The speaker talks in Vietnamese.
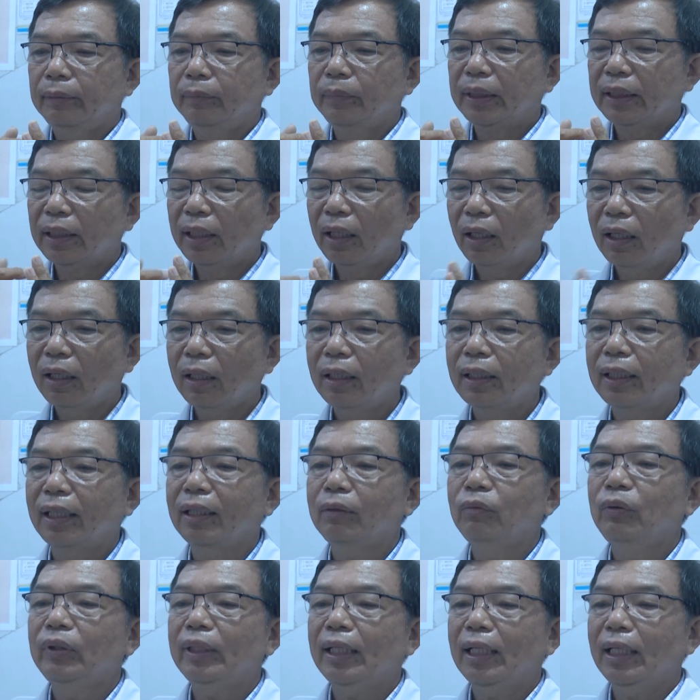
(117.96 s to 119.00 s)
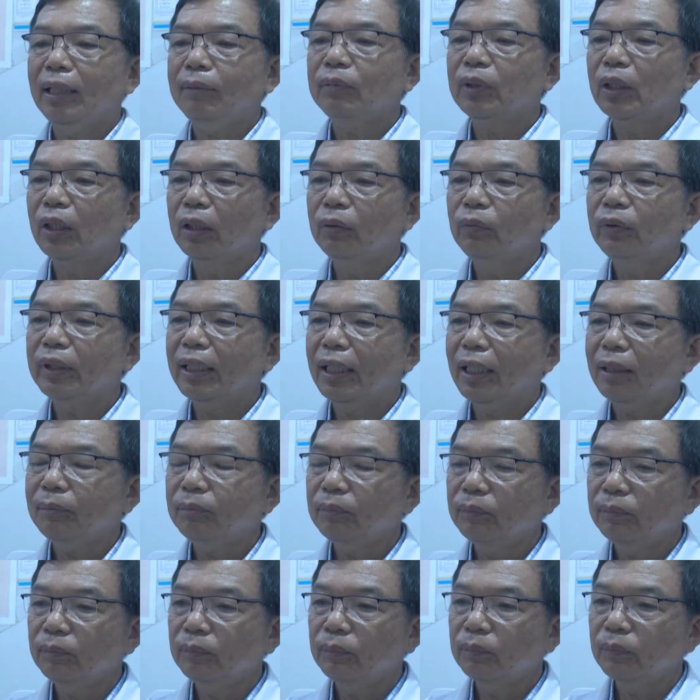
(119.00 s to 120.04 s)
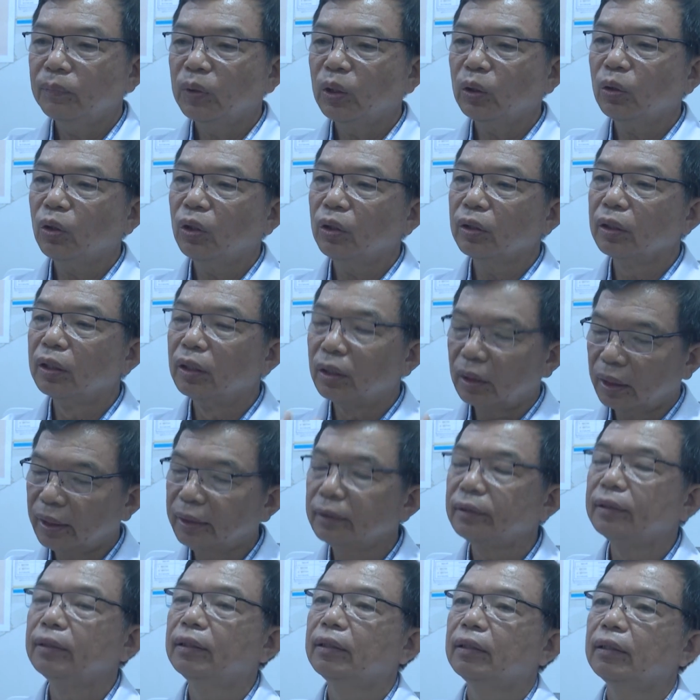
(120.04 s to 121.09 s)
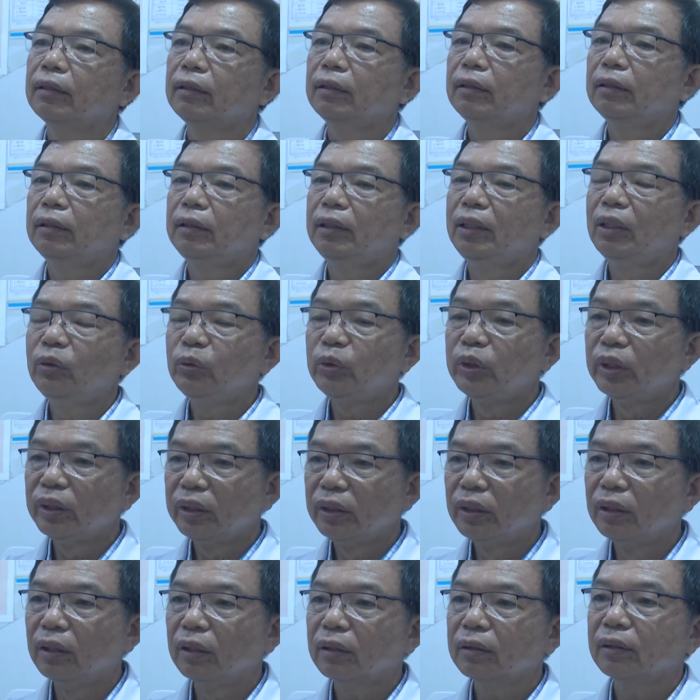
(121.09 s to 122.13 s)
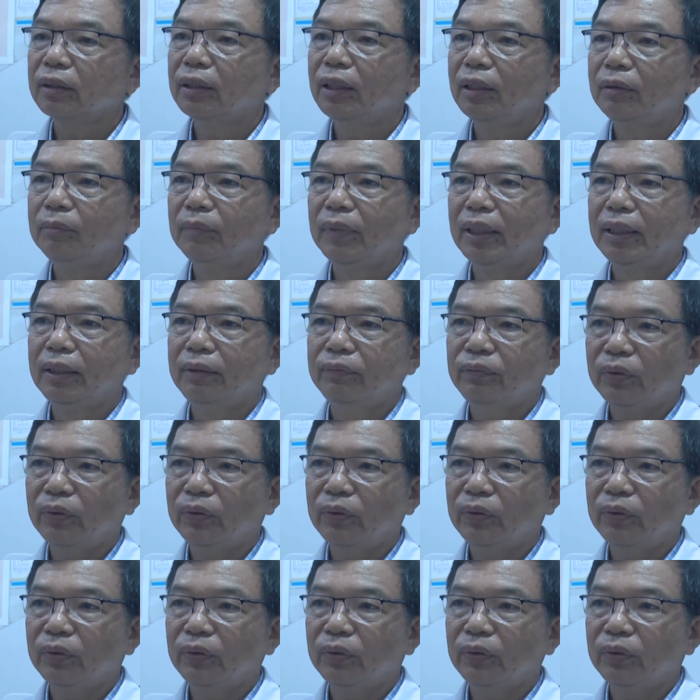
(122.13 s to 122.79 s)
mình đo lại huyết áp, coi huyết áp nó có được hay chưa. Nếu chưa được thì mình